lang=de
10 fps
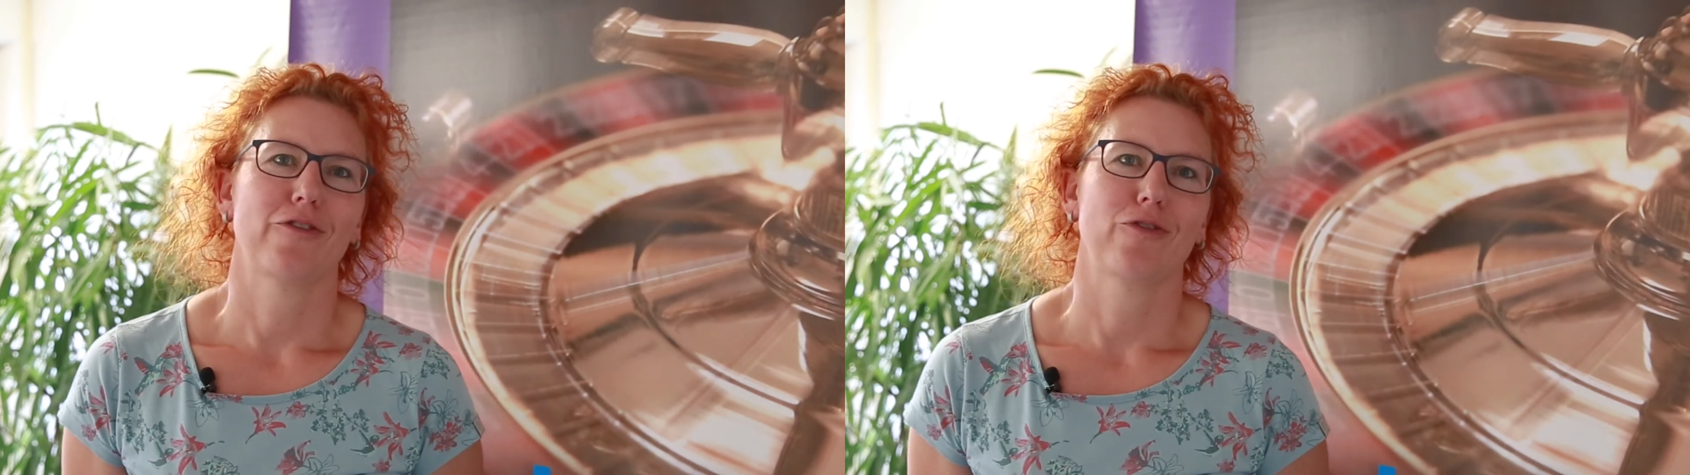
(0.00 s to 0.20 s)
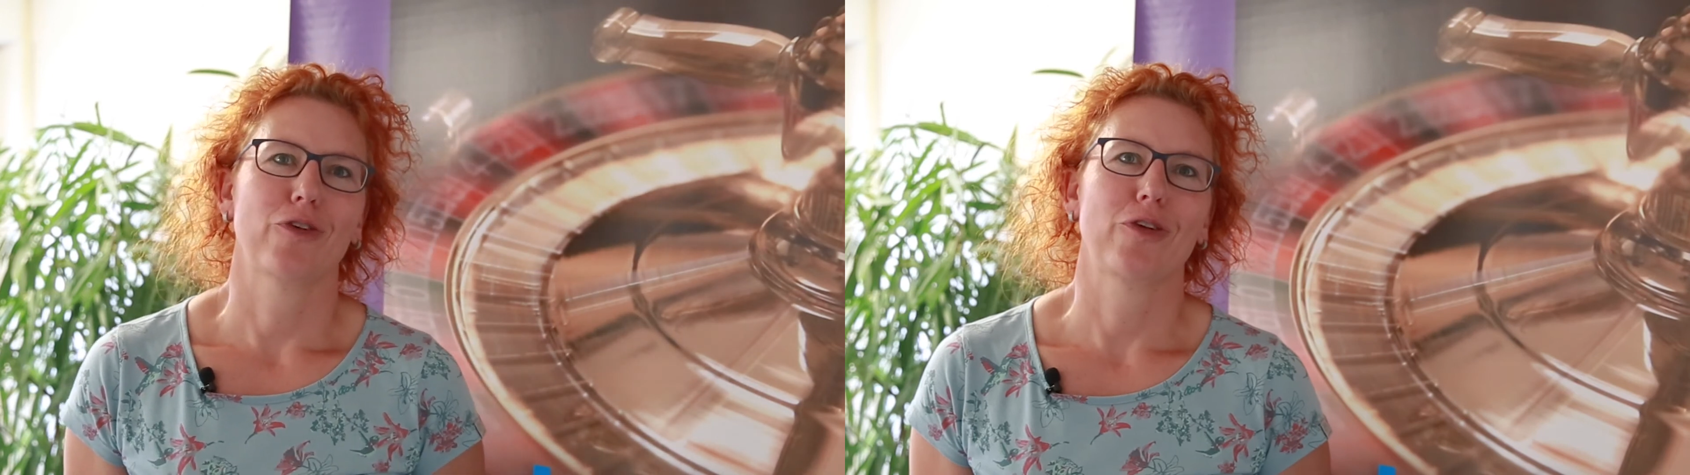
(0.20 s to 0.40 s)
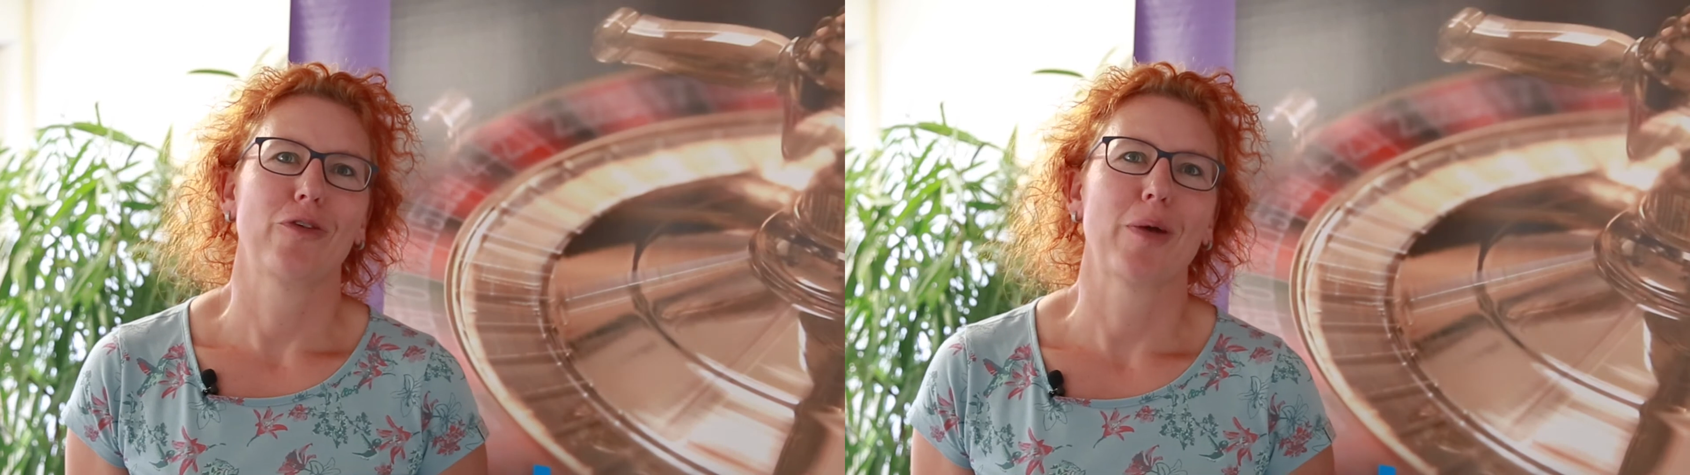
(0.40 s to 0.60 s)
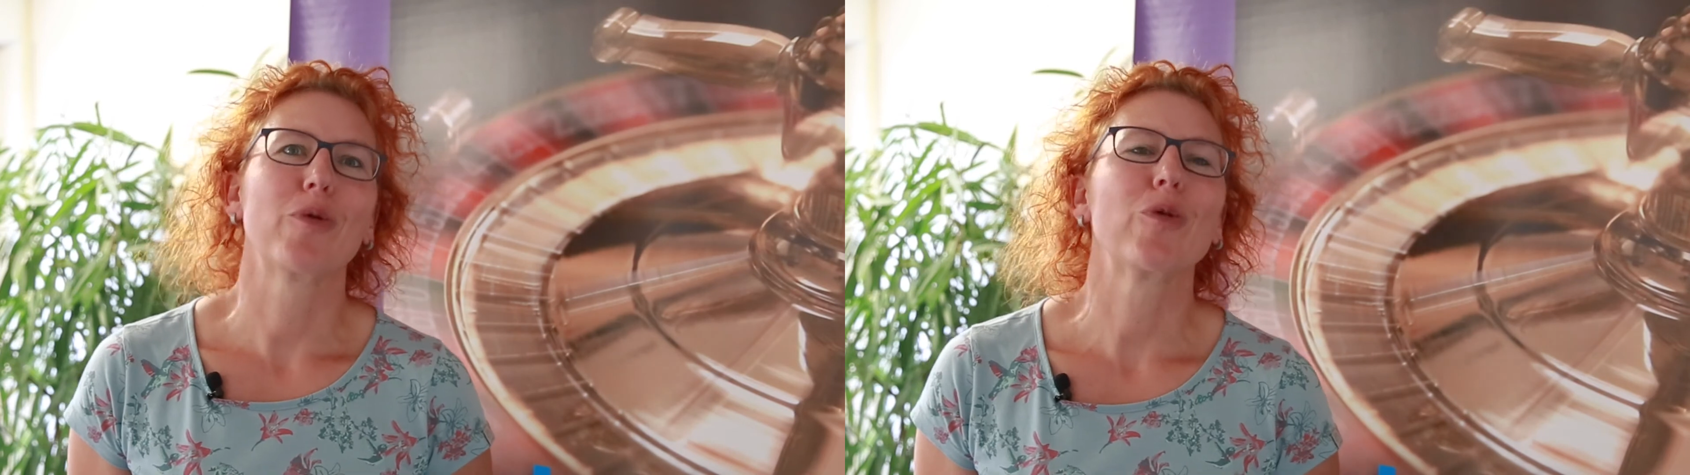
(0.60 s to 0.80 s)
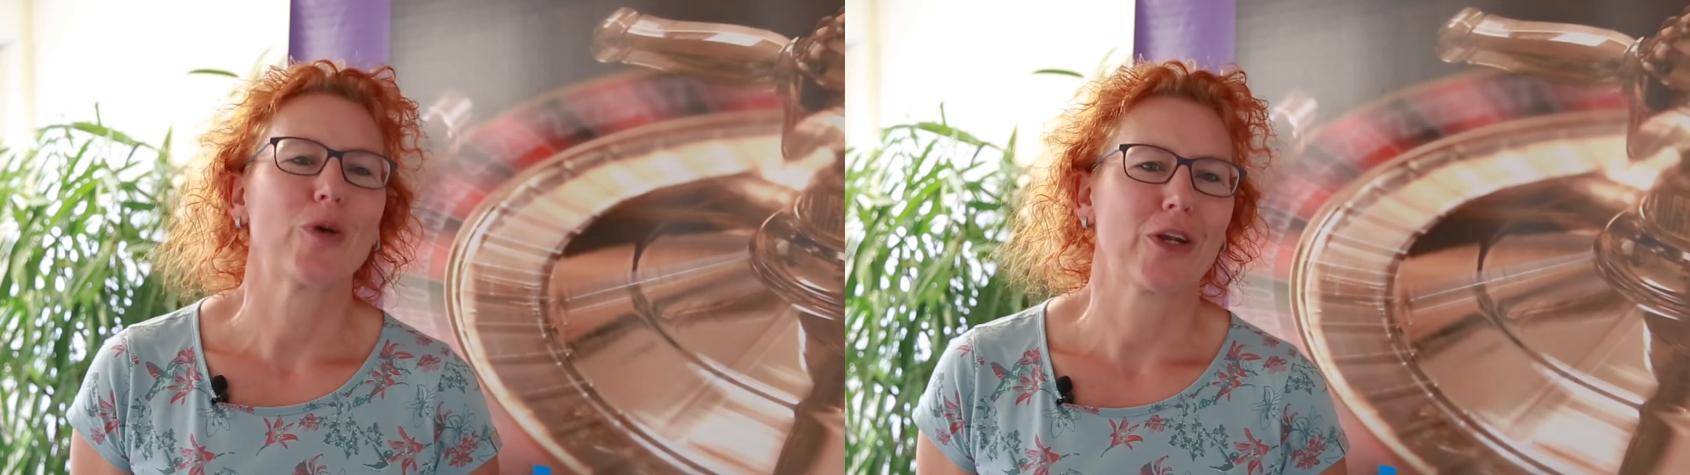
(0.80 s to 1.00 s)
durch die
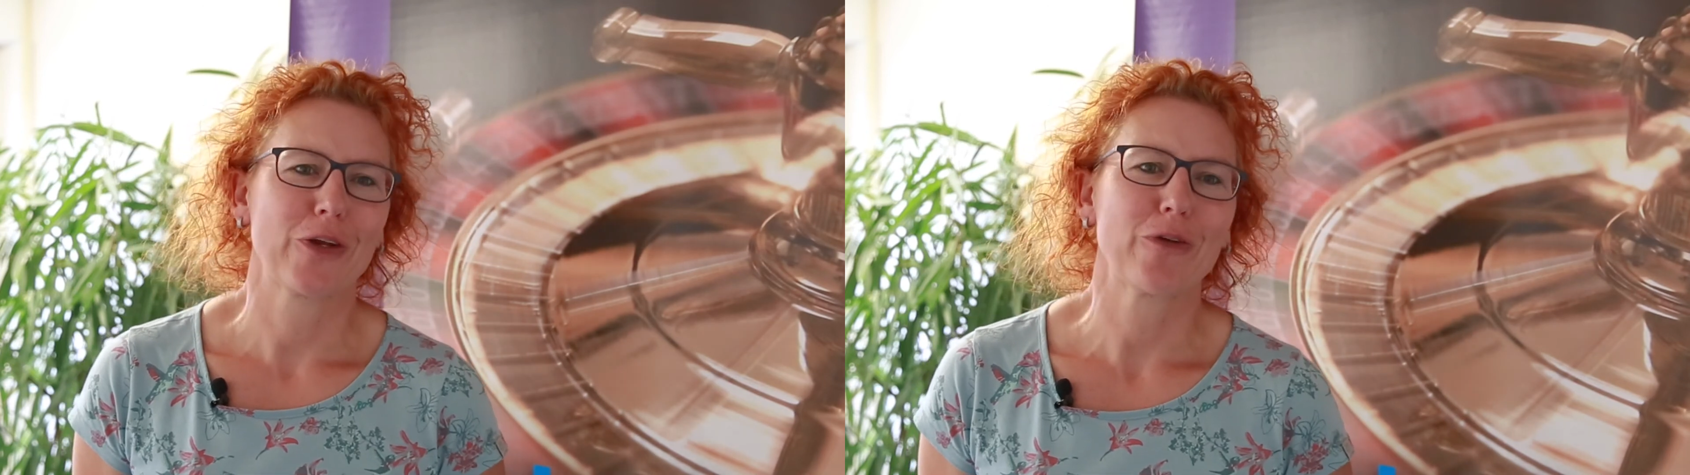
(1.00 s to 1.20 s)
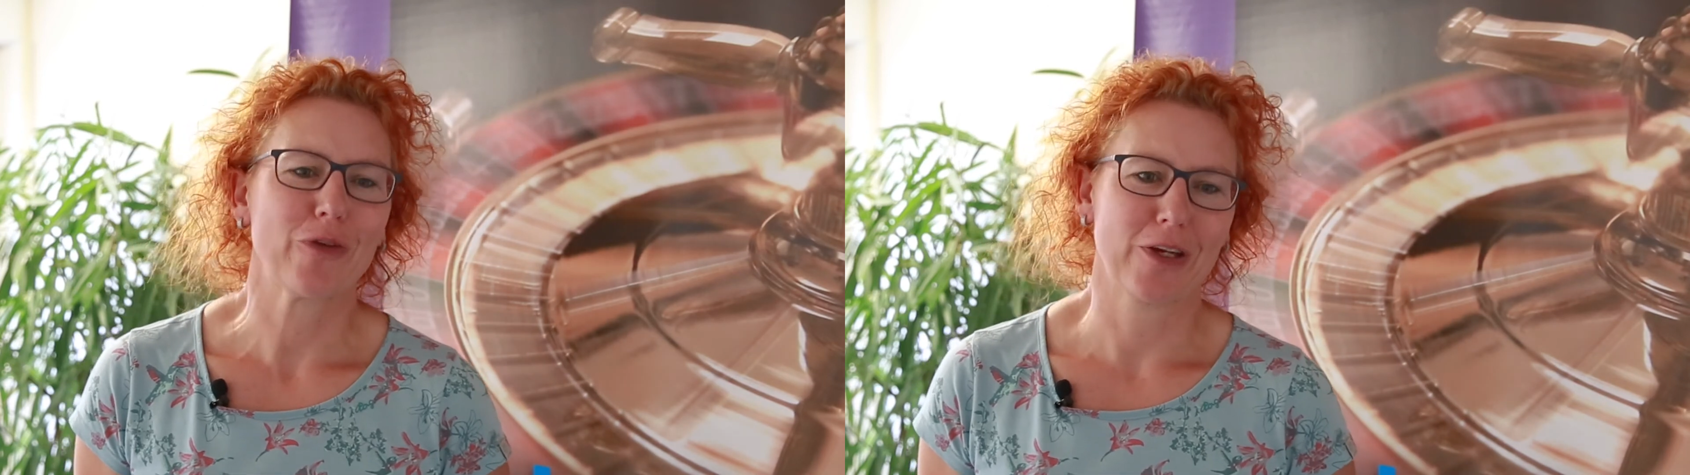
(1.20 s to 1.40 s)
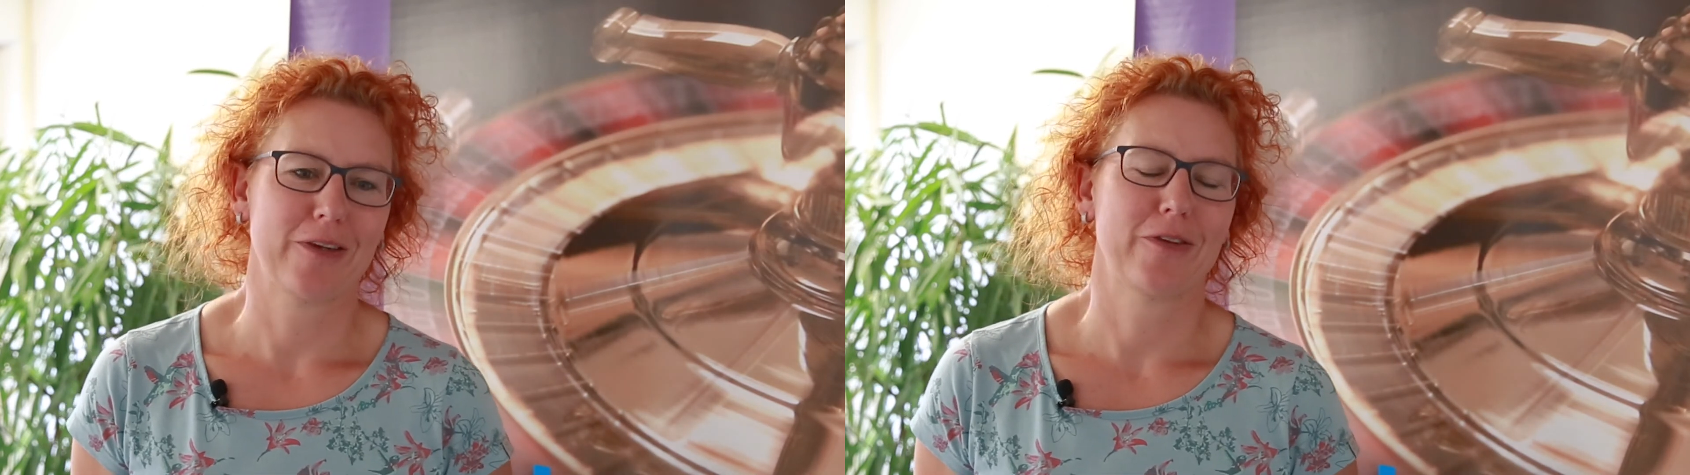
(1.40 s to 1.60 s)
Werbung suggeriert wird,